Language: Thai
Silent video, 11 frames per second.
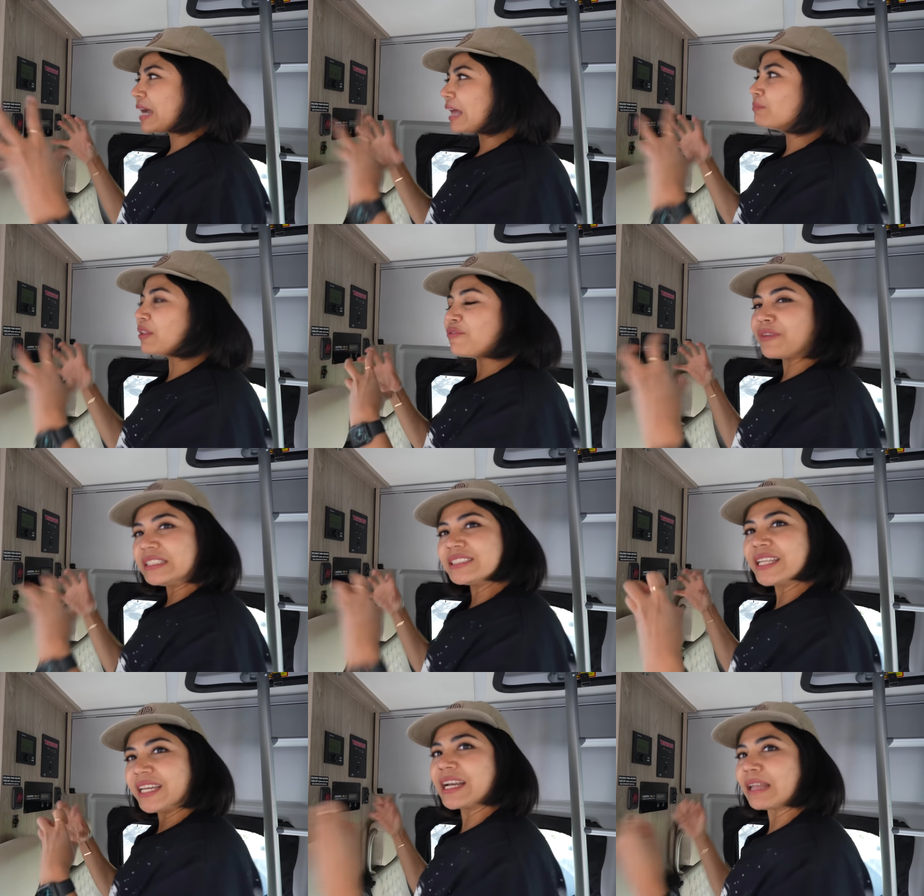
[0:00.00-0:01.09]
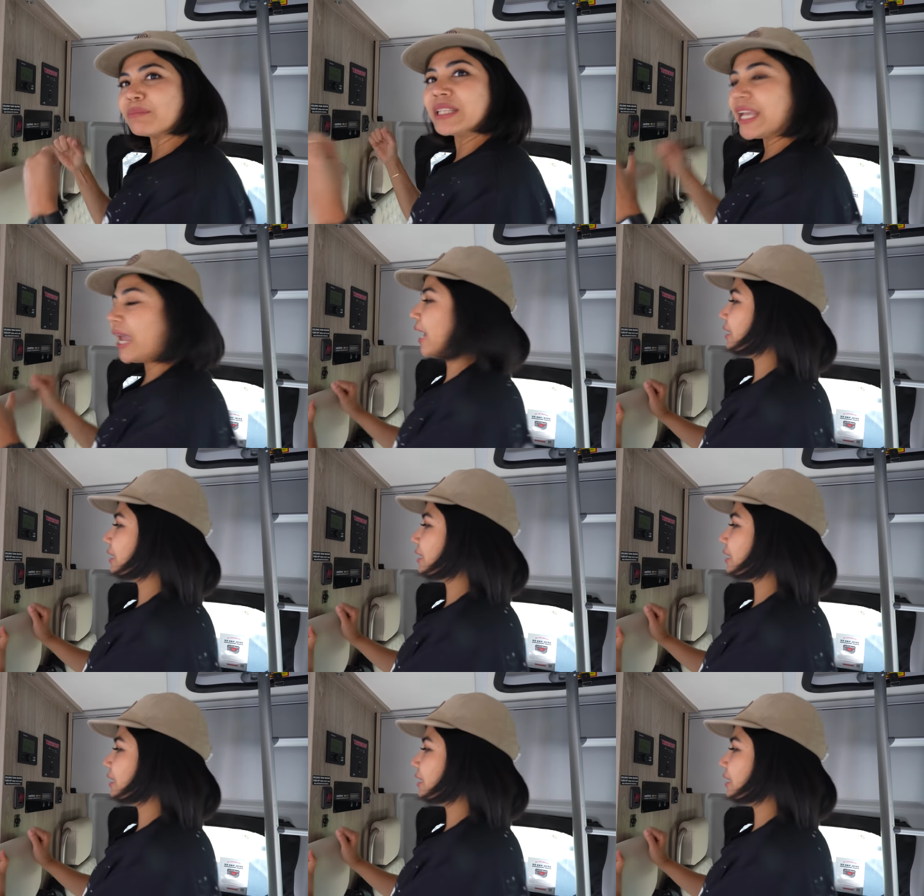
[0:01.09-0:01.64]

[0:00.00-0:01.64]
กันมันฟรีซิ่งกันมันแข็ง